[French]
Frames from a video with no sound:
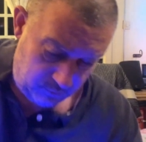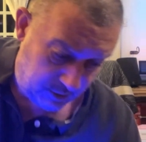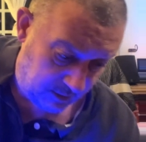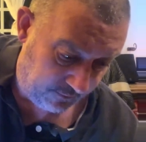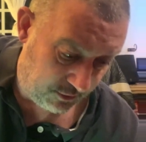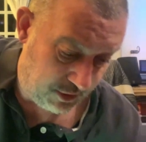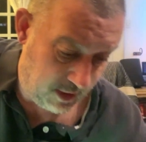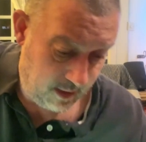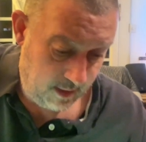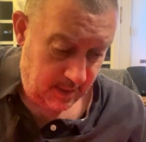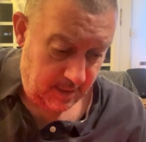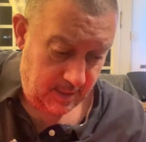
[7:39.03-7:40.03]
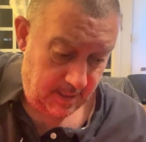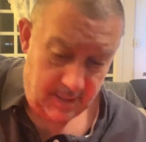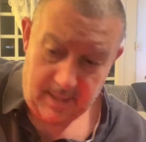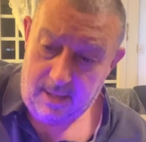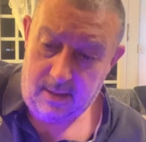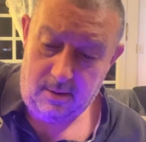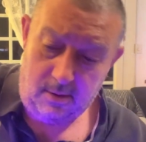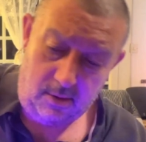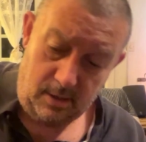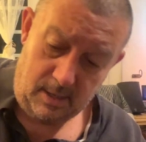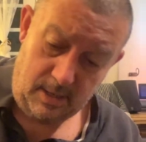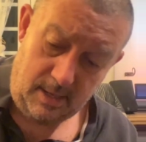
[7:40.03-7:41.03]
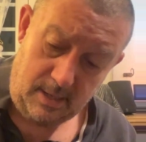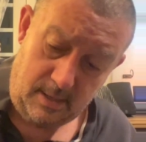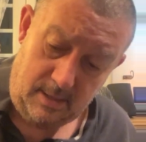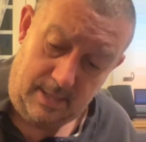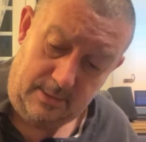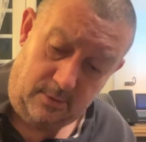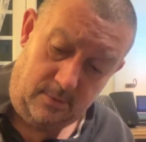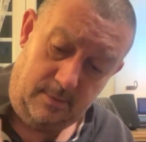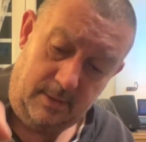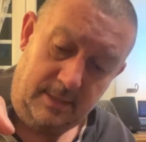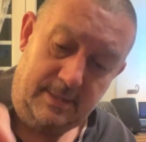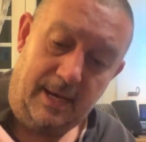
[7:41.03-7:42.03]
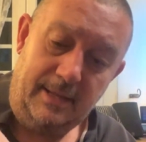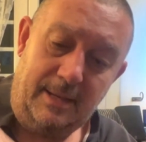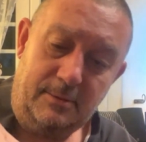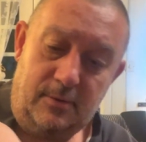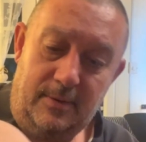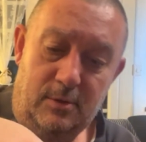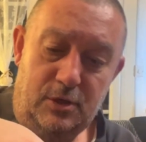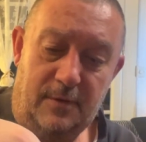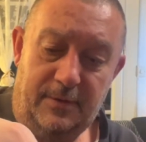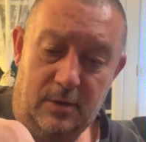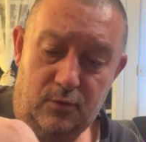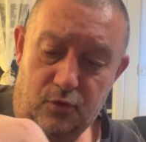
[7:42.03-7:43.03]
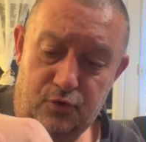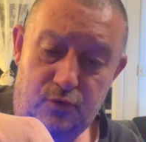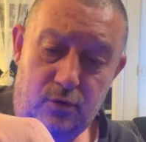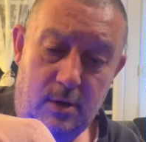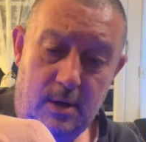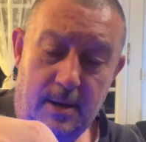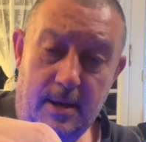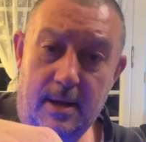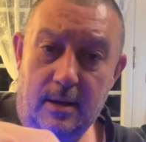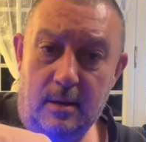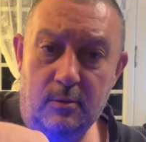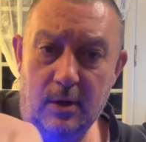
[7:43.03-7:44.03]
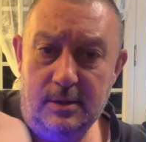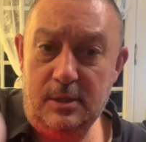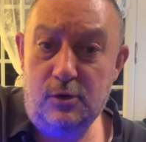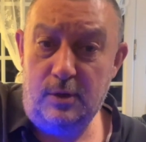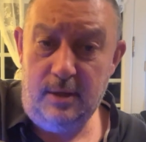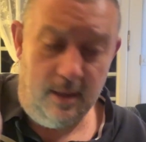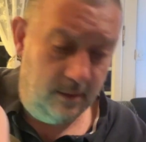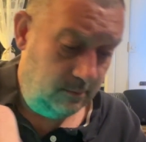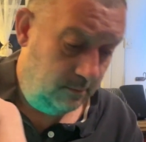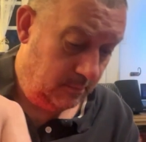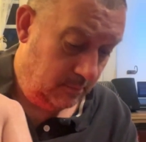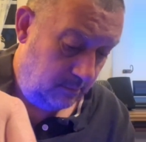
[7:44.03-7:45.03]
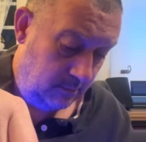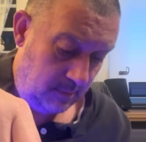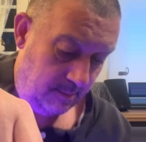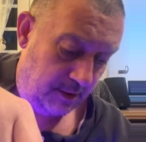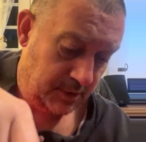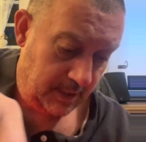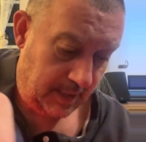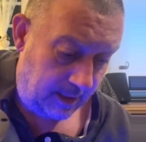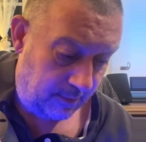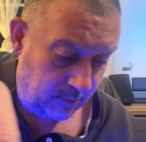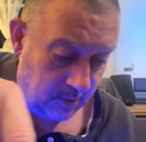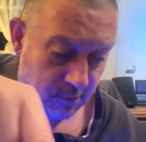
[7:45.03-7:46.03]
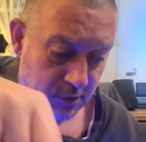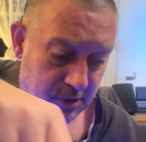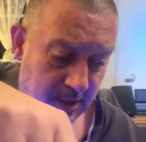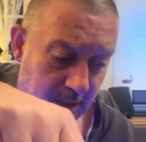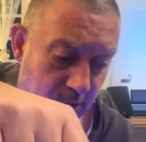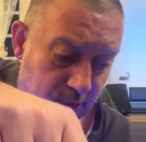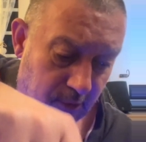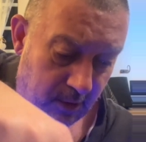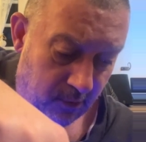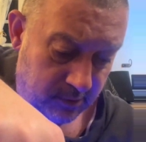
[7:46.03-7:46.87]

fait chier. Oh là là, attends. Et c'est arrêtant parce qu'évidemment j'ai refait un courju Comme quoi c'est solide, hein. Le machin, il y a, je dis, de la tolérance et de